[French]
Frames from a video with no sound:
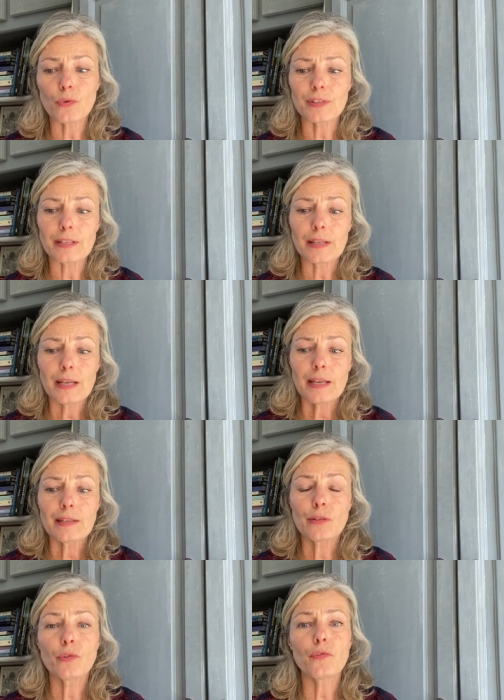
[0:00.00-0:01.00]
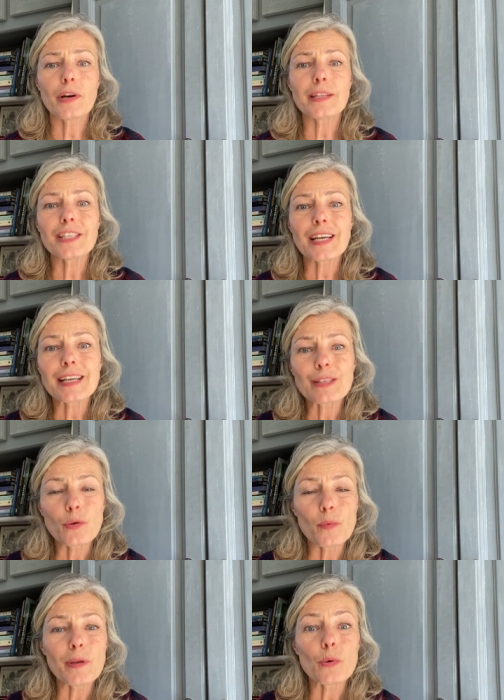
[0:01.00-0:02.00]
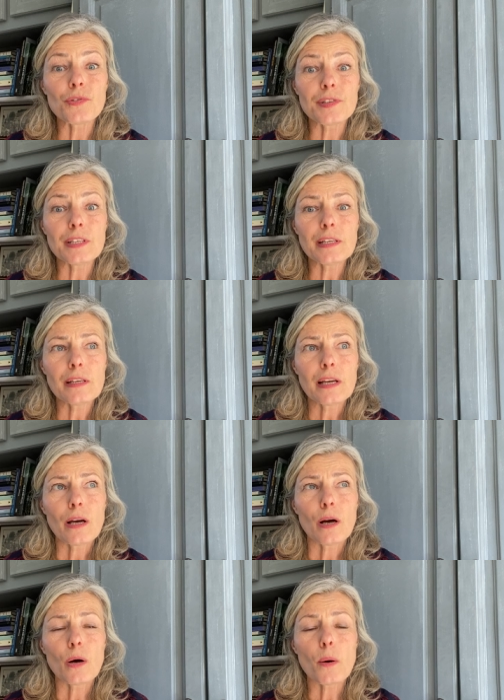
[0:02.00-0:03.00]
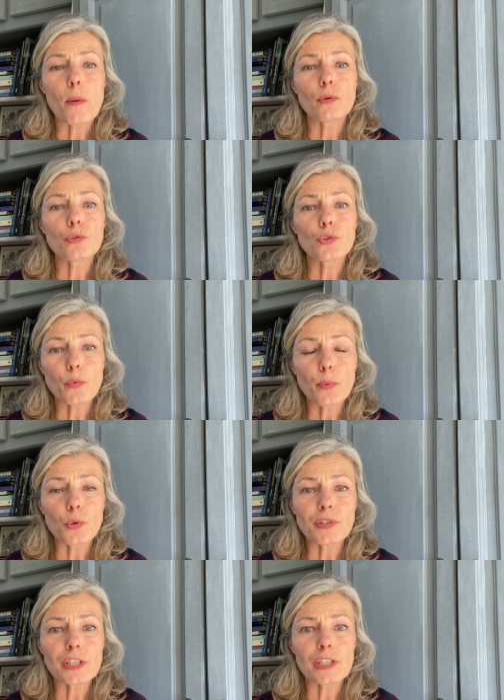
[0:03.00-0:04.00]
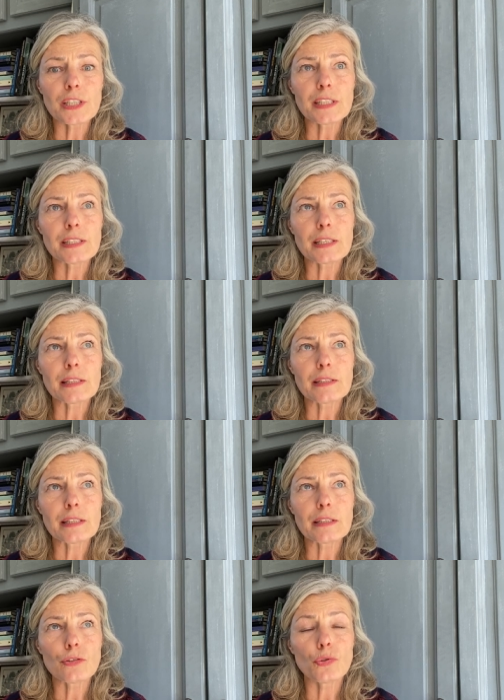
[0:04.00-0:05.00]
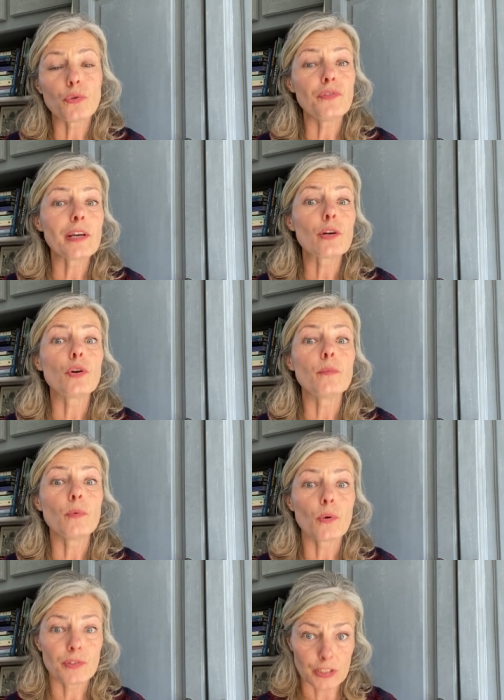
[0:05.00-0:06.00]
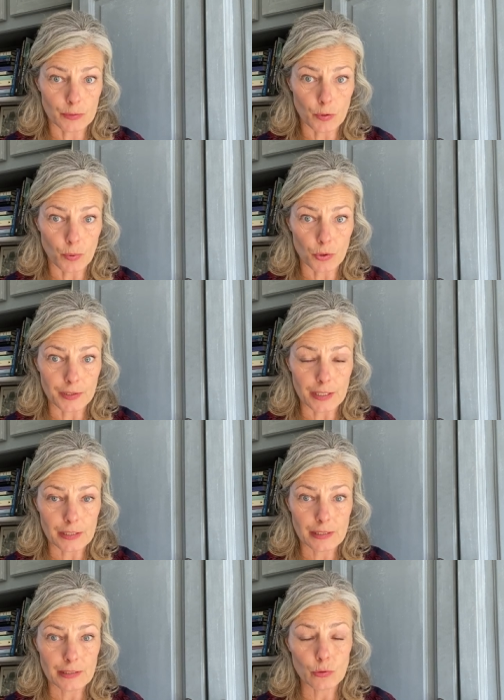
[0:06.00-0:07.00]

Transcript: Donc c'est de voir déjà qu'est-ce qu'on met aussi euh, se protéger, c'est je deviens comment si je me protège.